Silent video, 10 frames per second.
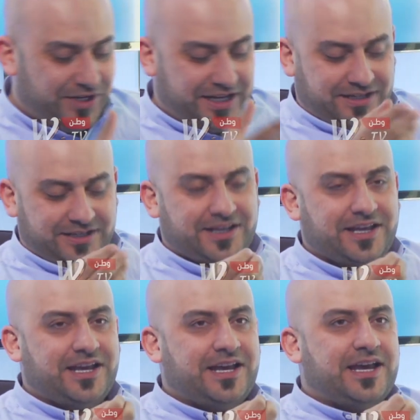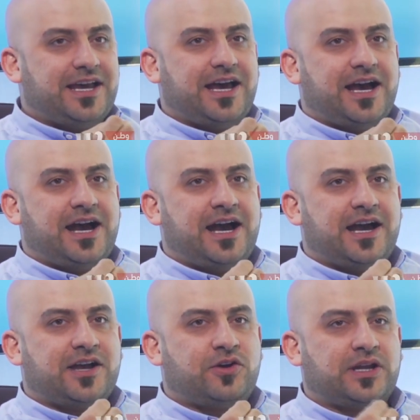لك تفضل
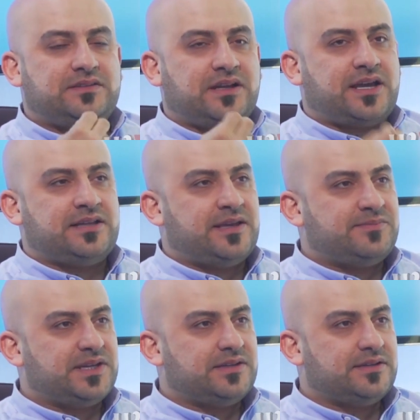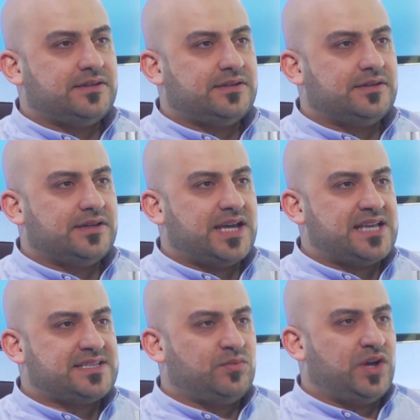كرة القدم
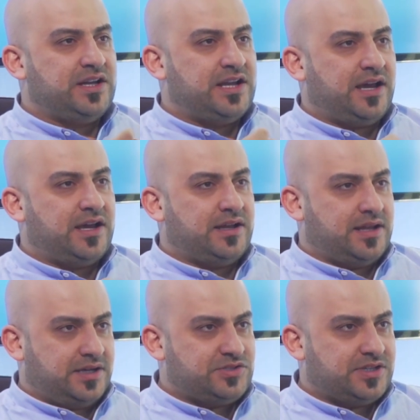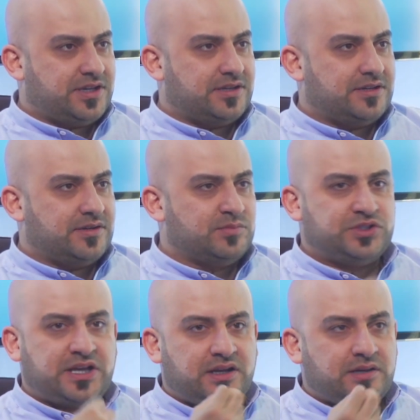سموها انا اللي احكيها
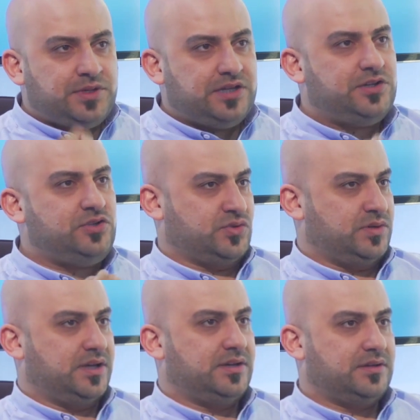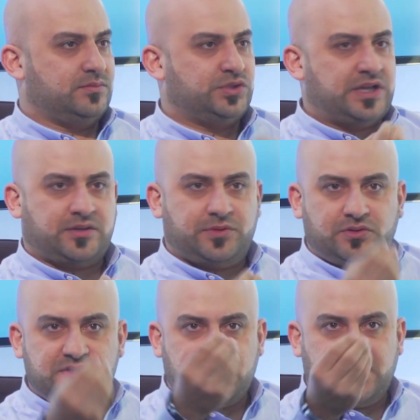مدربين يحجوها إيه. مدربين
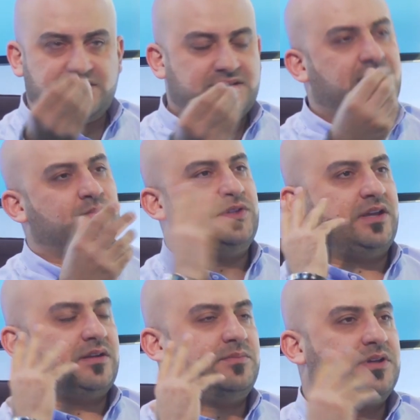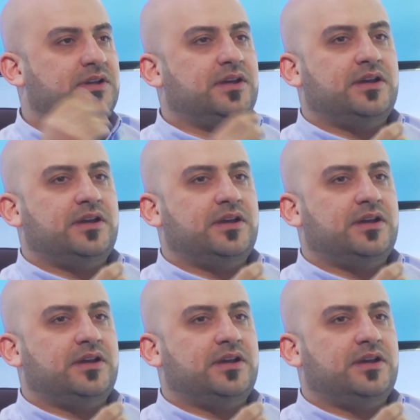روح اسال هسه اي مدرب زين